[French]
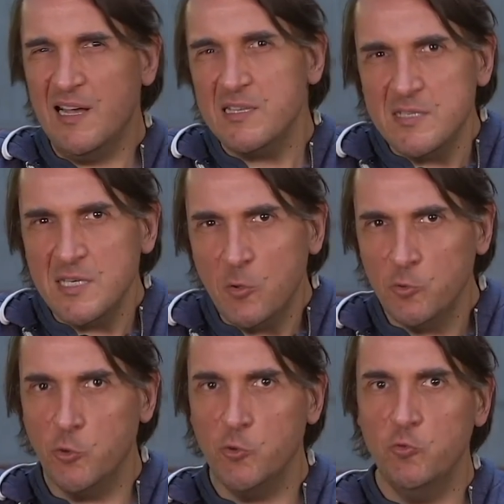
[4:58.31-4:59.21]
assez
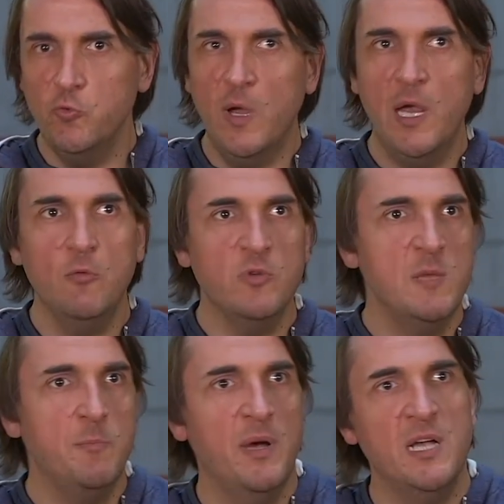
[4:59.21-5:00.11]
contre-culturels, ou
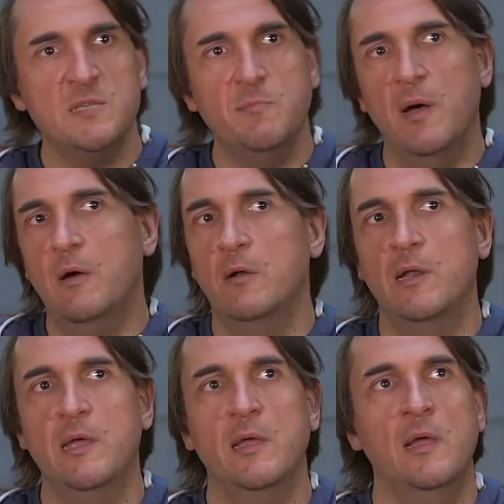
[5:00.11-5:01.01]
qui passent par euh,
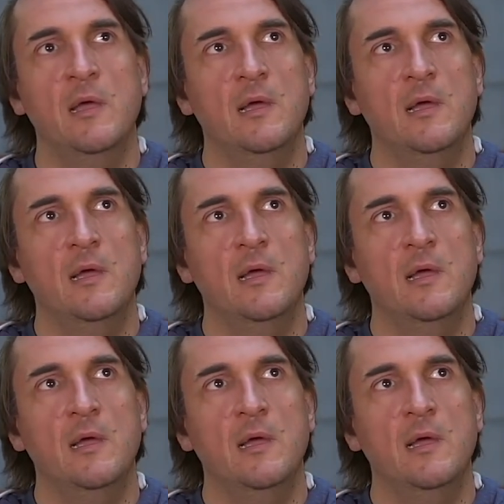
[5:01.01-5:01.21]
les,